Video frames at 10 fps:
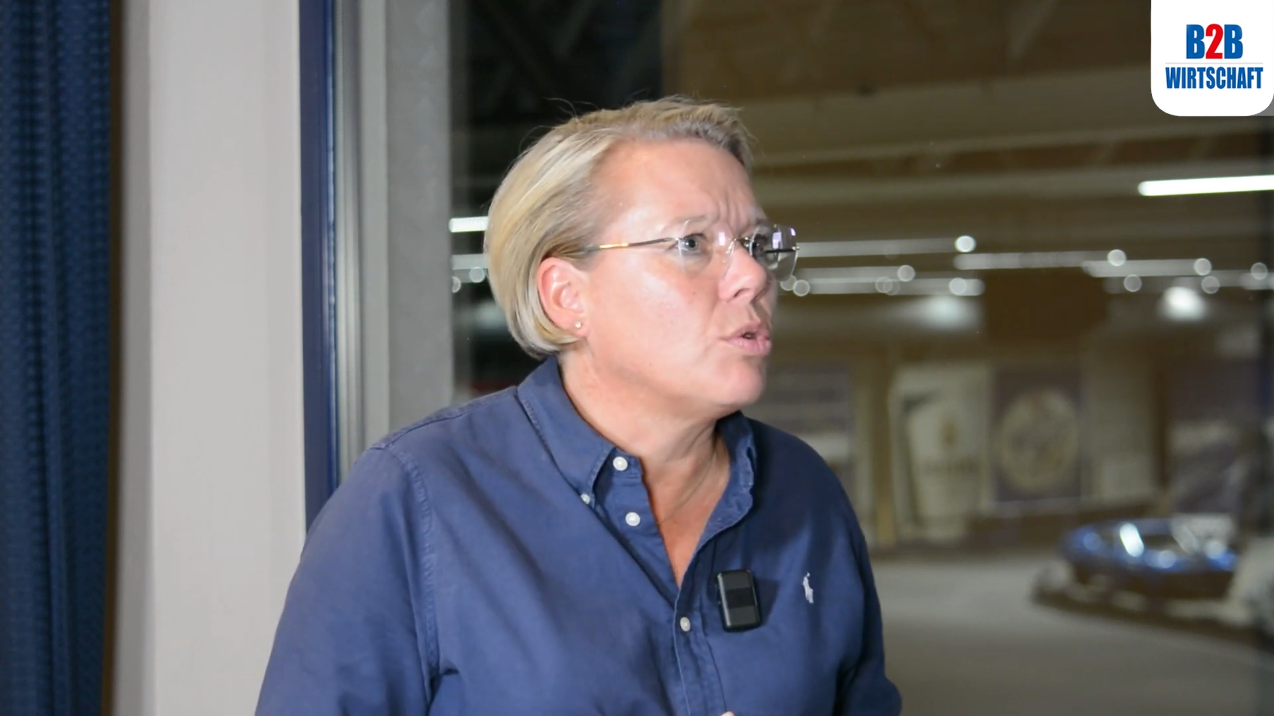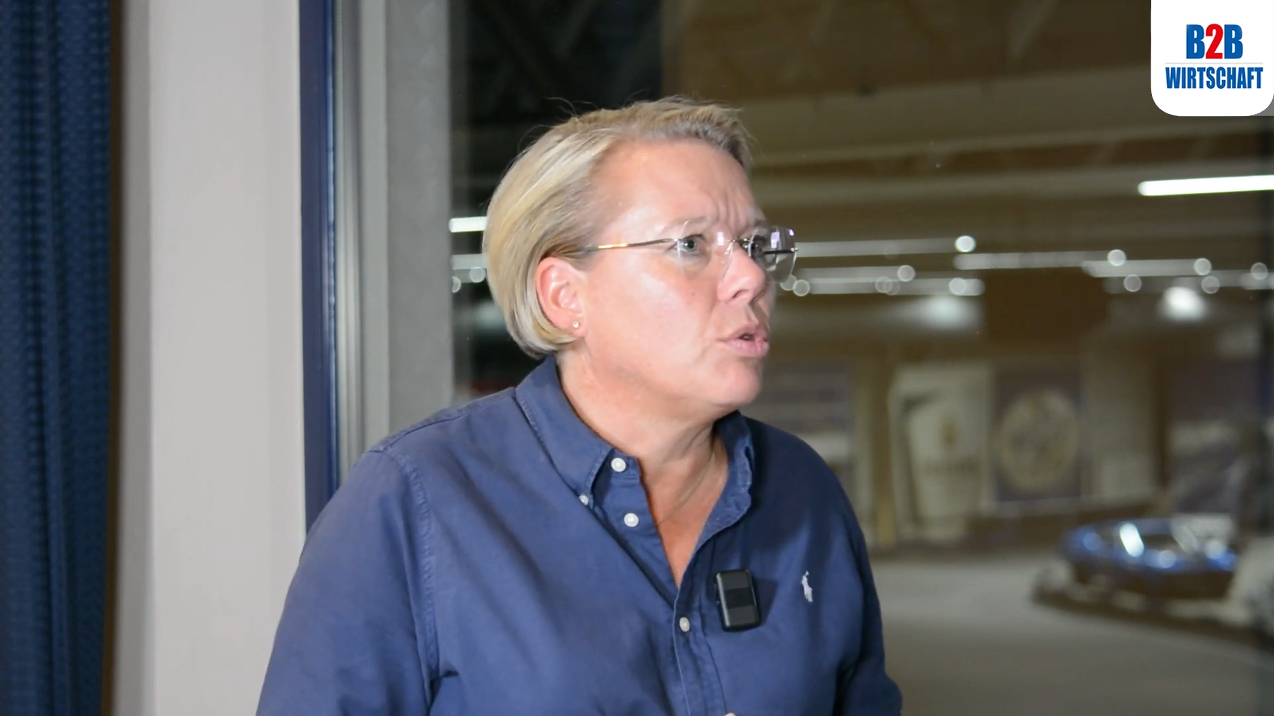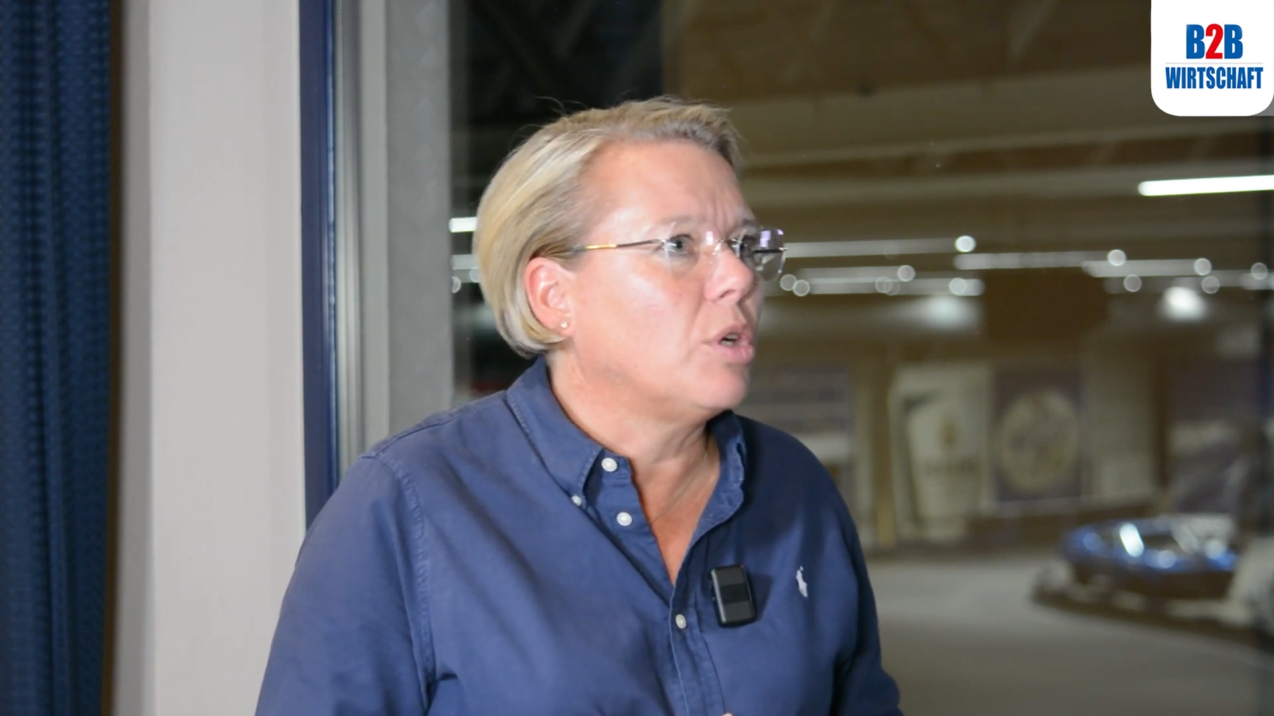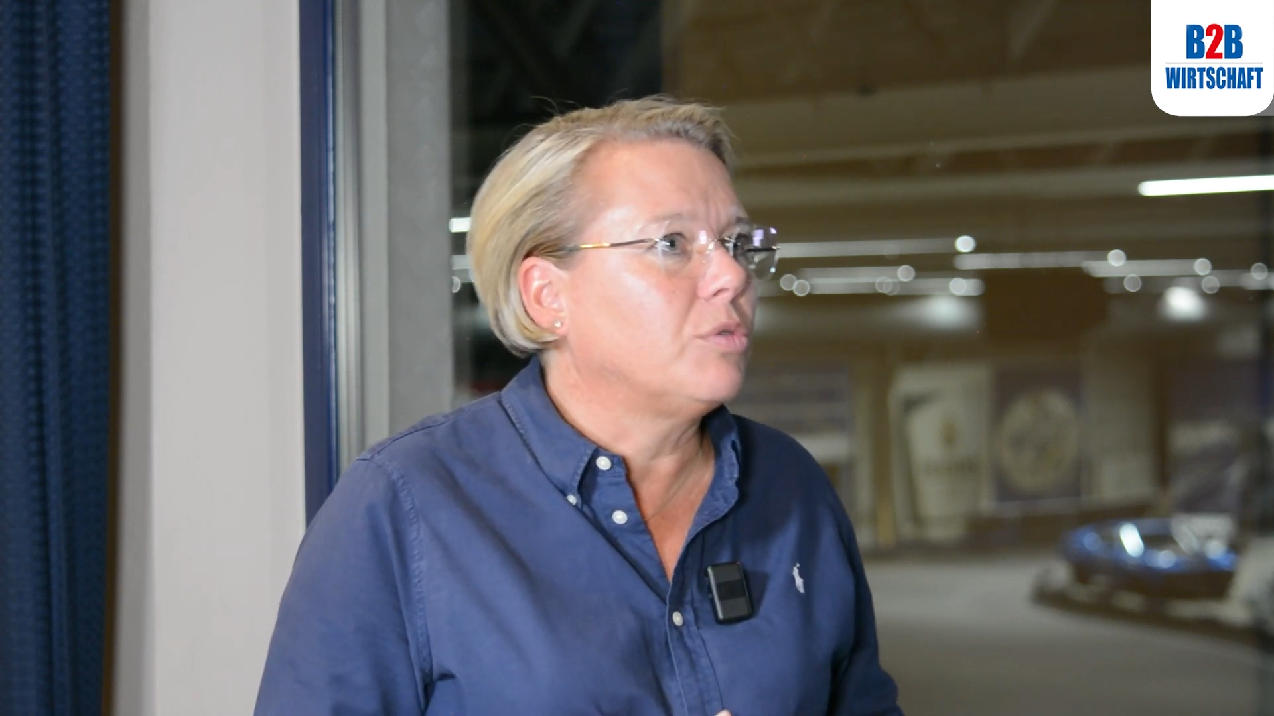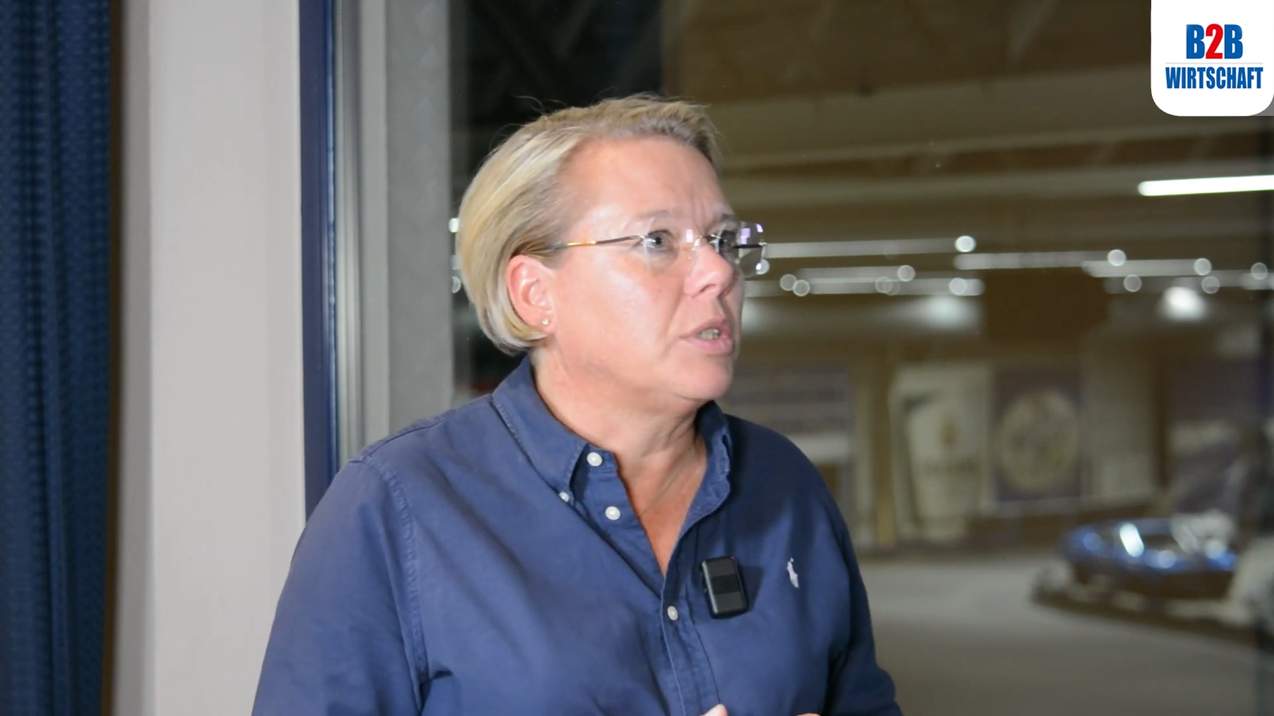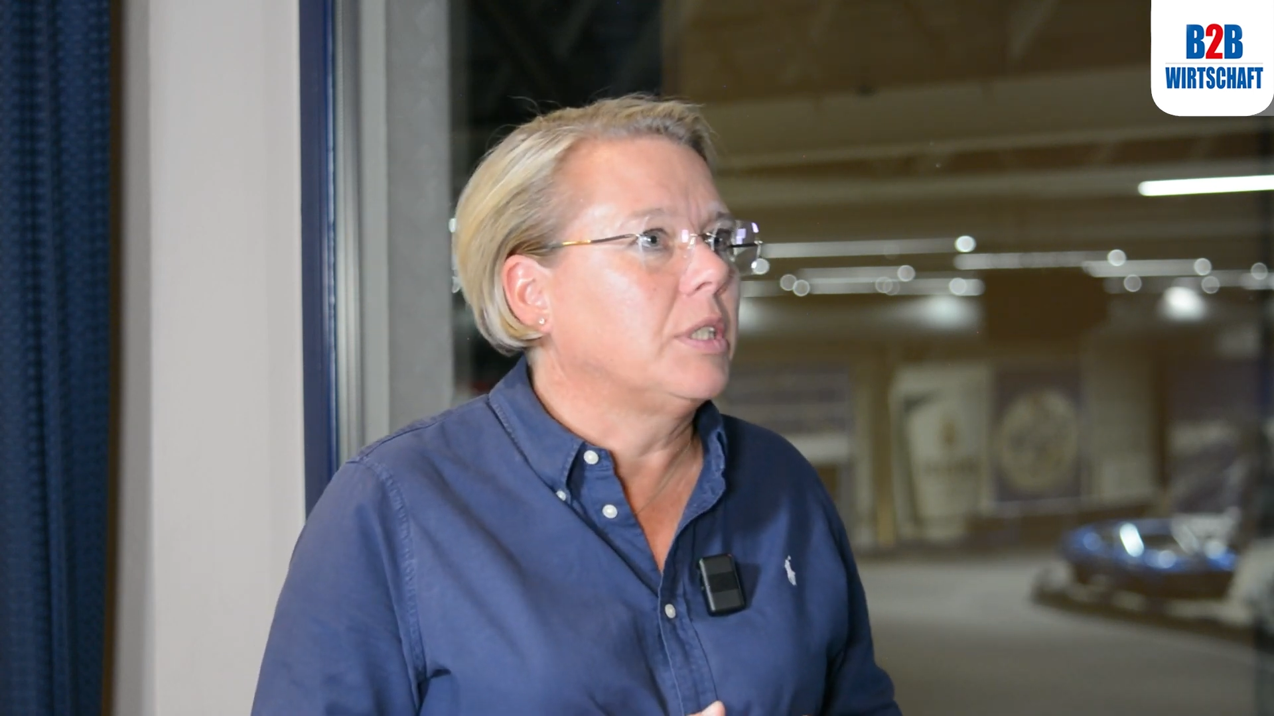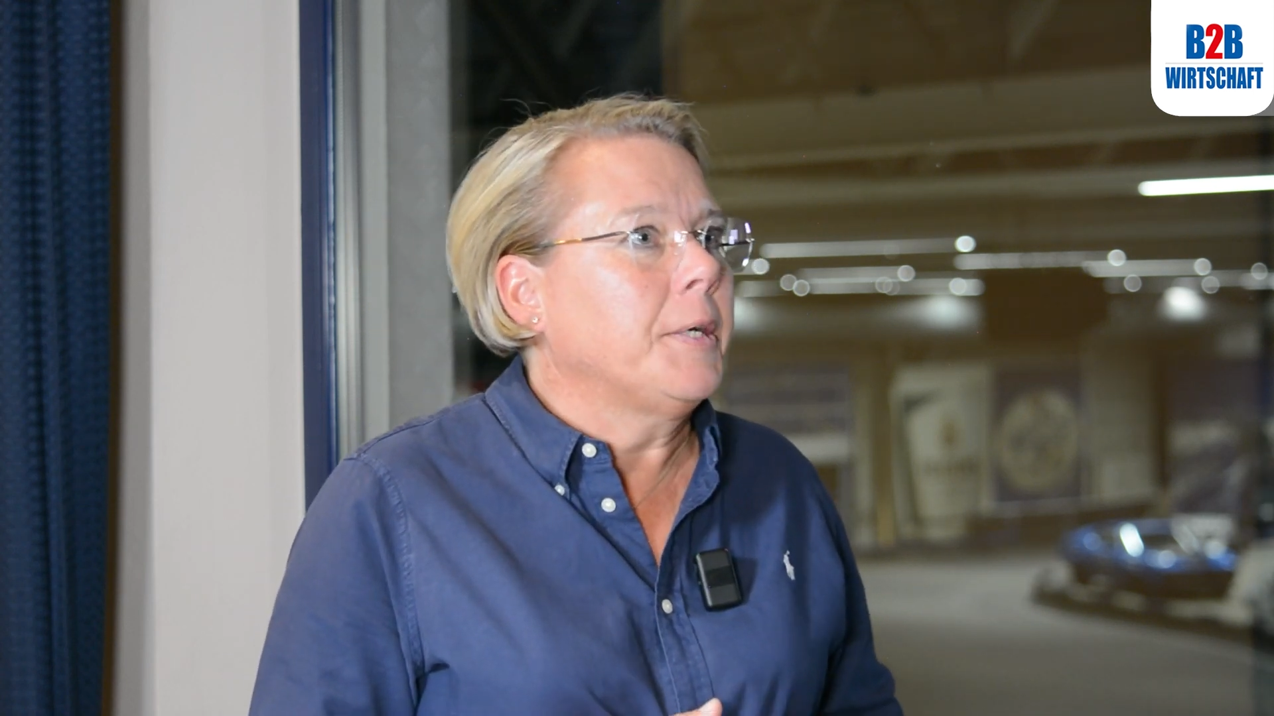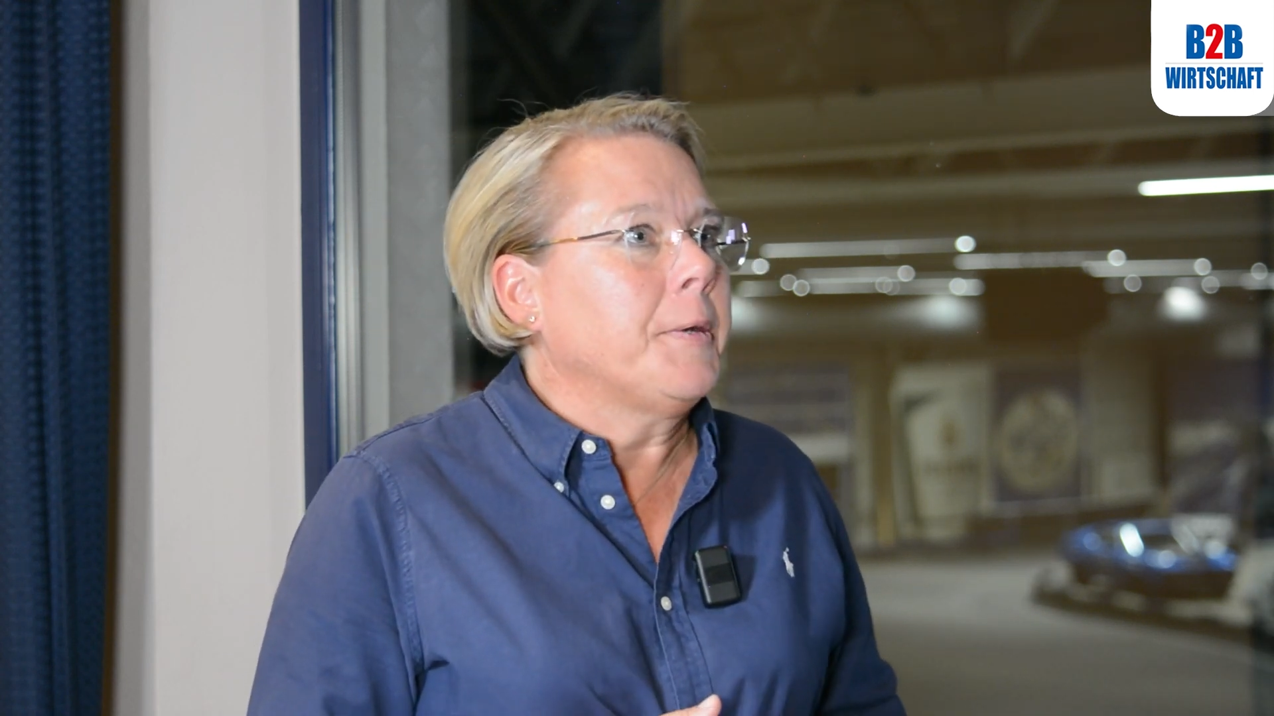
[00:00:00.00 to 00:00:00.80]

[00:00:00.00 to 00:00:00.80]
und auch von